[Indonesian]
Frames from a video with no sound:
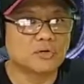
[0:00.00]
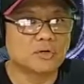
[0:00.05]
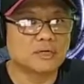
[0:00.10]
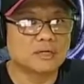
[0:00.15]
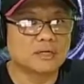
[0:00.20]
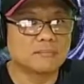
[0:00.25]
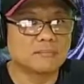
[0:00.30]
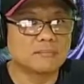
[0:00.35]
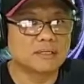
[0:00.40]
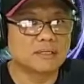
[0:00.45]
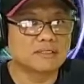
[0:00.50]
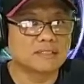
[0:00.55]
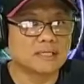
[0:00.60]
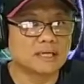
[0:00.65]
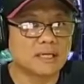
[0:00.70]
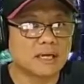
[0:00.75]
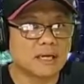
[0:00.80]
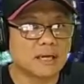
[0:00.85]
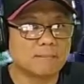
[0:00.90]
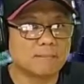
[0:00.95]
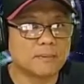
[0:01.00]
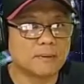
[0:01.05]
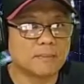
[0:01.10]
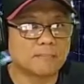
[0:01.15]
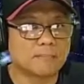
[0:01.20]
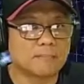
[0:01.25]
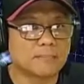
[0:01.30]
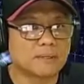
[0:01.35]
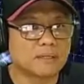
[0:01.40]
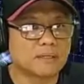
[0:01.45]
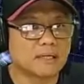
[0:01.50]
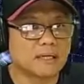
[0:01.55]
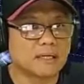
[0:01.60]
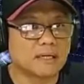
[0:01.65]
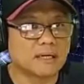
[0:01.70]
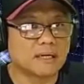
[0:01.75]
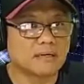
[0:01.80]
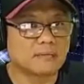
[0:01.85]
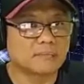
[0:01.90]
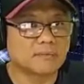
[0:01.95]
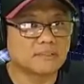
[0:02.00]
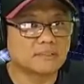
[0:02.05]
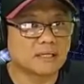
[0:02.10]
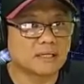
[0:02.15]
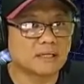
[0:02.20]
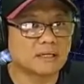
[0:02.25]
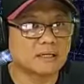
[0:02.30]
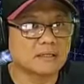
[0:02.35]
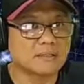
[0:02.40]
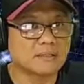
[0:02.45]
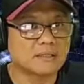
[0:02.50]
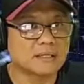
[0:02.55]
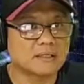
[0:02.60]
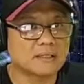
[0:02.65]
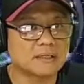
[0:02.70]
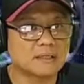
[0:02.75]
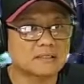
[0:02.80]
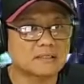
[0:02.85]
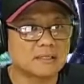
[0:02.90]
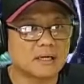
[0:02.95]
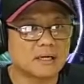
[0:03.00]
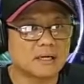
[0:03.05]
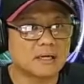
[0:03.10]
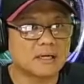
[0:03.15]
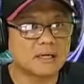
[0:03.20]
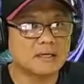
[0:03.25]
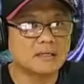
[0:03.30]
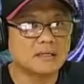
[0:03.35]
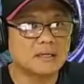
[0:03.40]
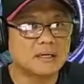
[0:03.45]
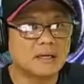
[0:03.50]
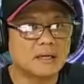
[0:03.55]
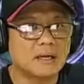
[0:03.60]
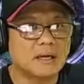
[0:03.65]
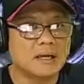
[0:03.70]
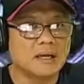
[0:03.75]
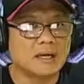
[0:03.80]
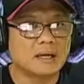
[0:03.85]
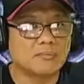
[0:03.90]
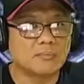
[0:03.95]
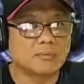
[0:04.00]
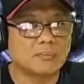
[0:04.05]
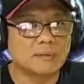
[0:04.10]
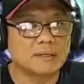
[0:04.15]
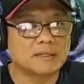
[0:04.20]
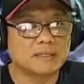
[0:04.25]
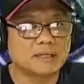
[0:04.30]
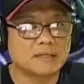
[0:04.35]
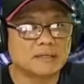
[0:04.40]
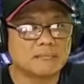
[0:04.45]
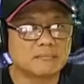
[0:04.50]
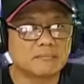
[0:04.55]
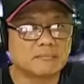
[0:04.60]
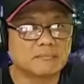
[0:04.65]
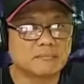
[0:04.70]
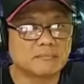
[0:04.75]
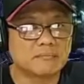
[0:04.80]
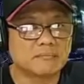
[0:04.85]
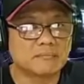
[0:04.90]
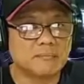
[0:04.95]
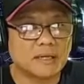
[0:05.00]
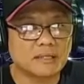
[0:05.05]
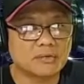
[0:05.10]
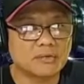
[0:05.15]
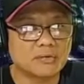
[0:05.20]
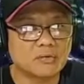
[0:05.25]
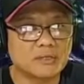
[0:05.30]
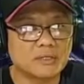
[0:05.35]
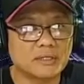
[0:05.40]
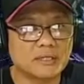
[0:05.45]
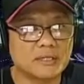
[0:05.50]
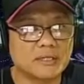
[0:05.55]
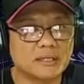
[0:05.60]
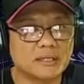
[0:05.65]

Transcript: Keluarga Berencana Pemberdayaan Masyarakat dan Desa, Kabupaten Bantul